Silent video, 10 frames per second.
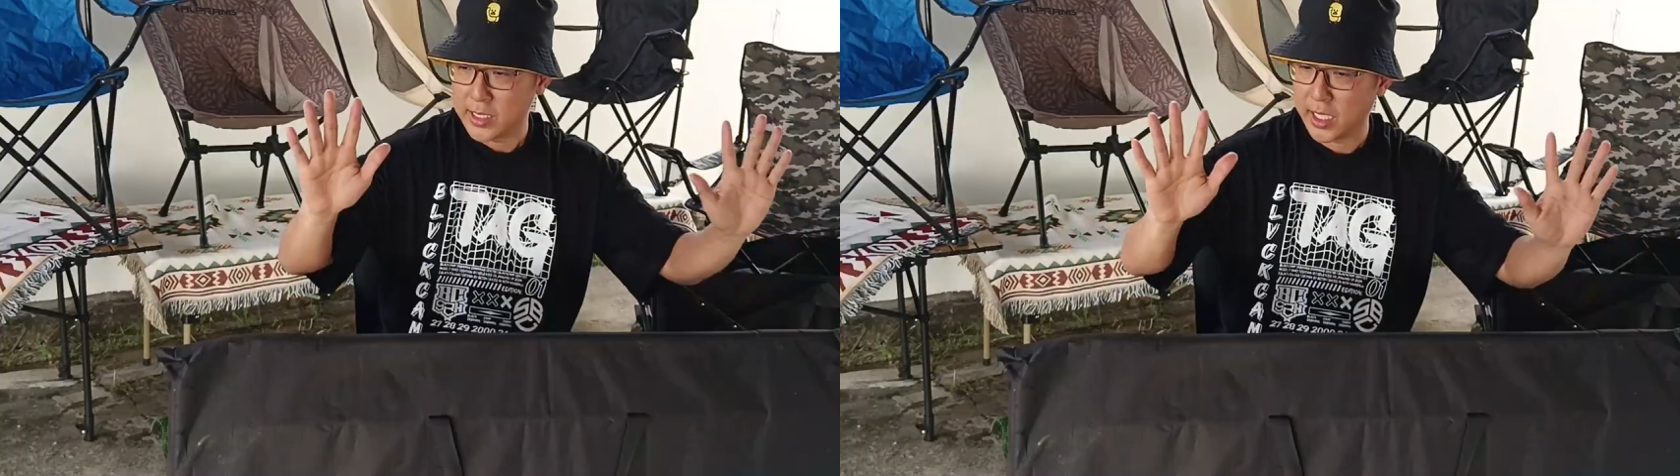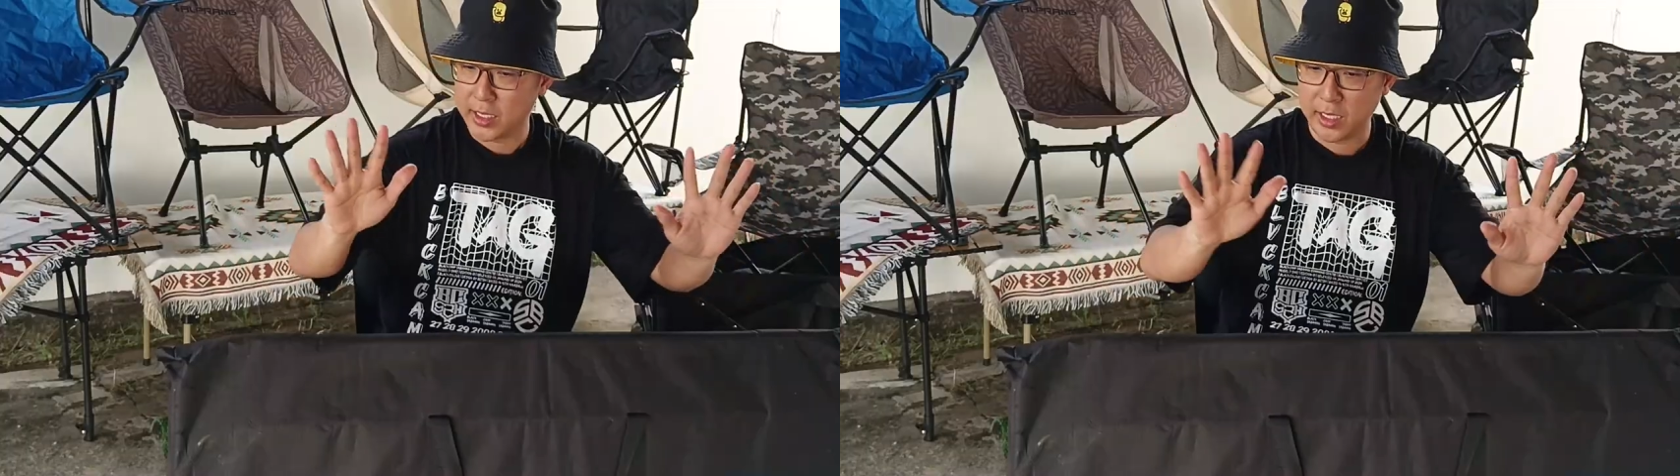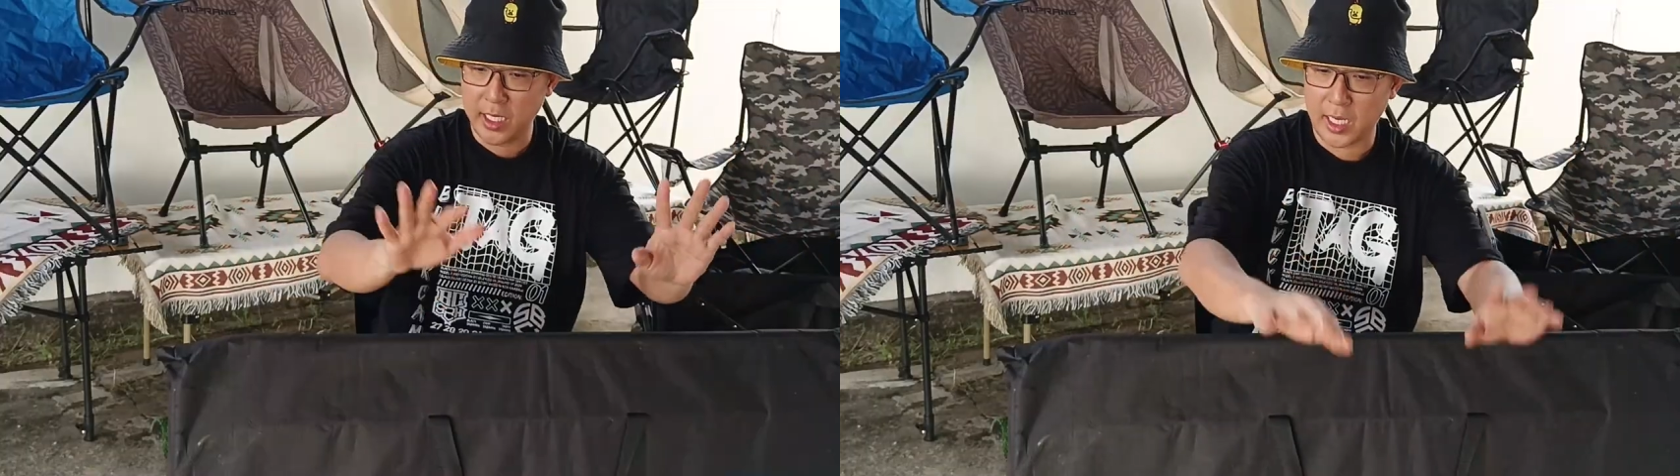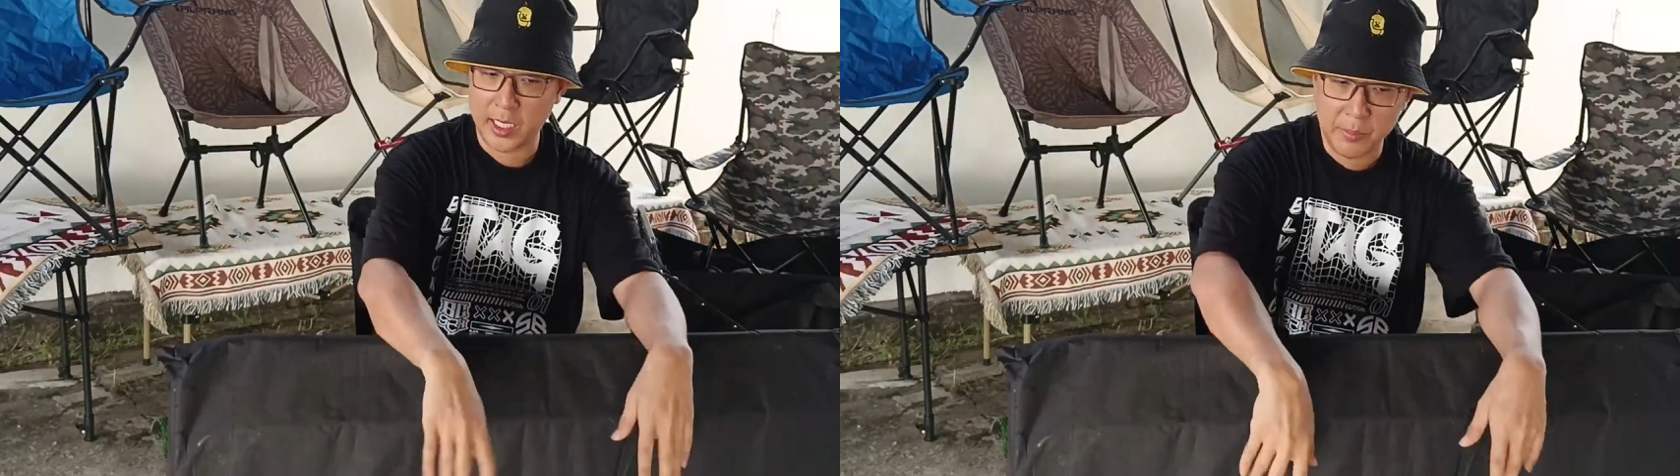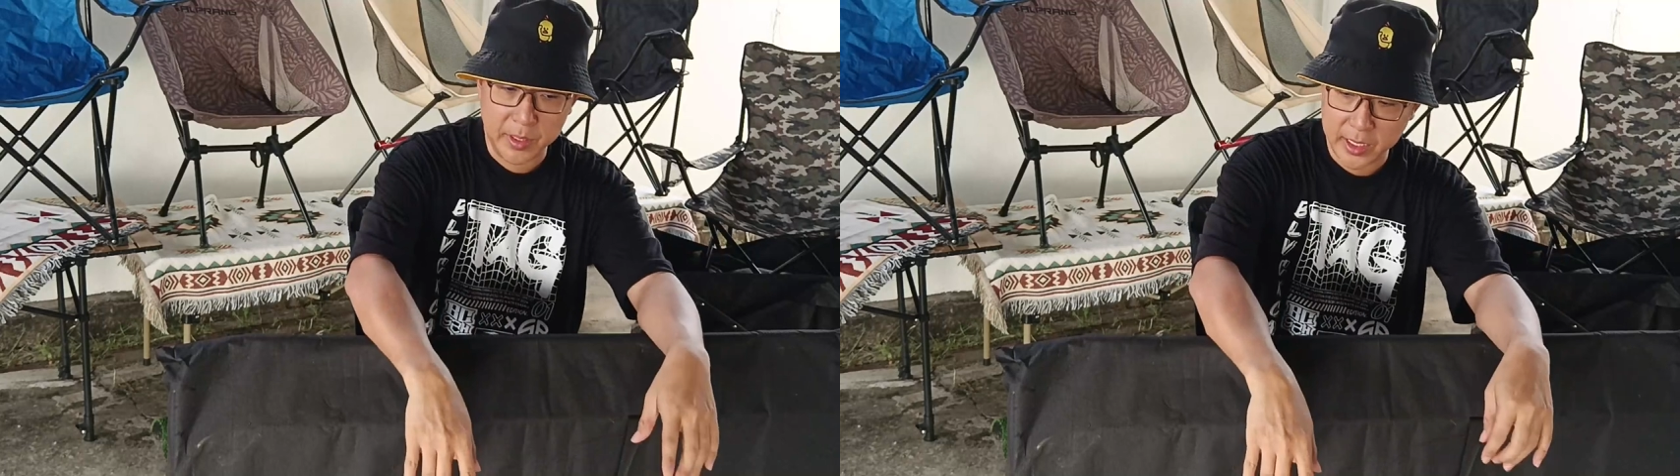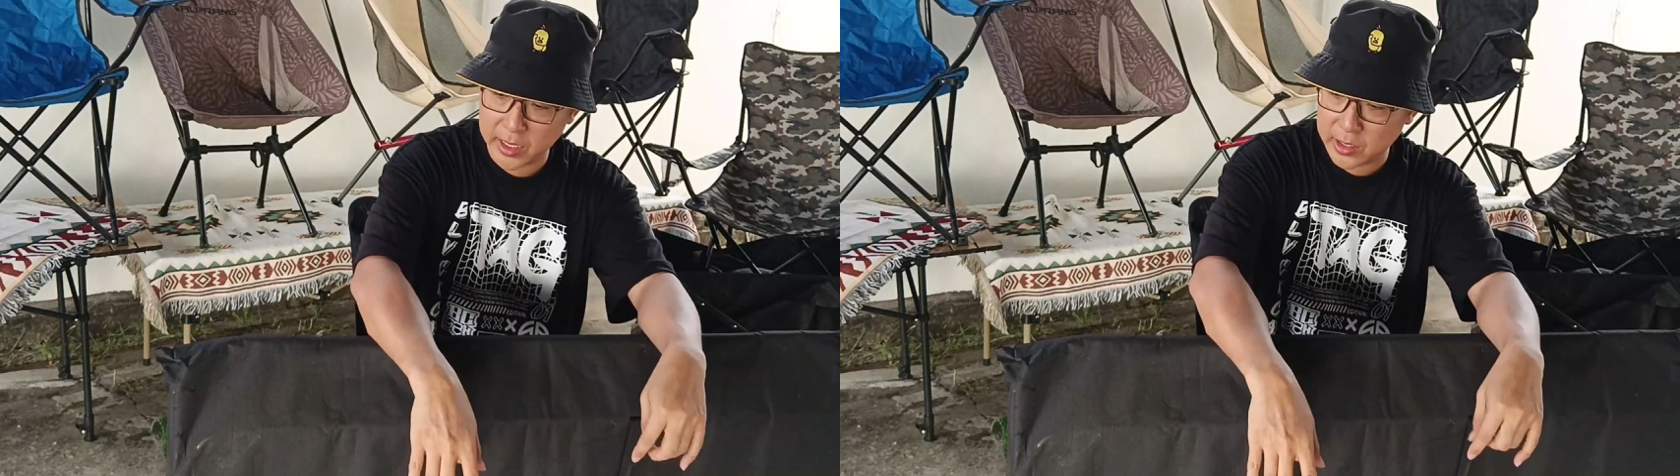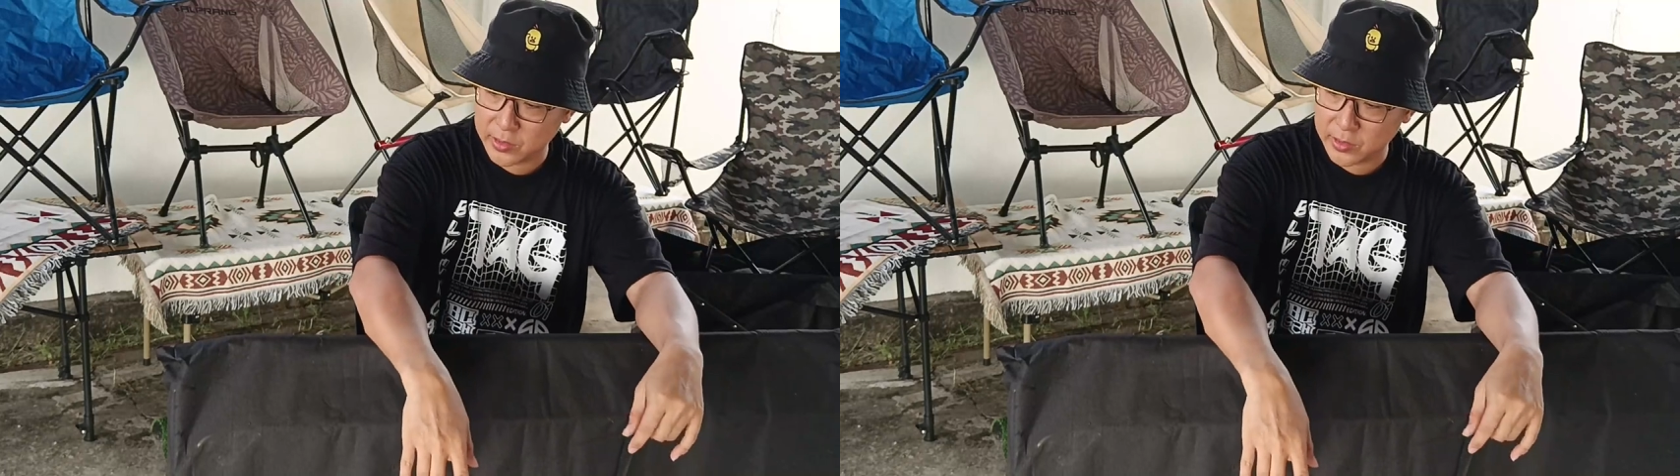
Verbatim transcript: Saya tidak ada beli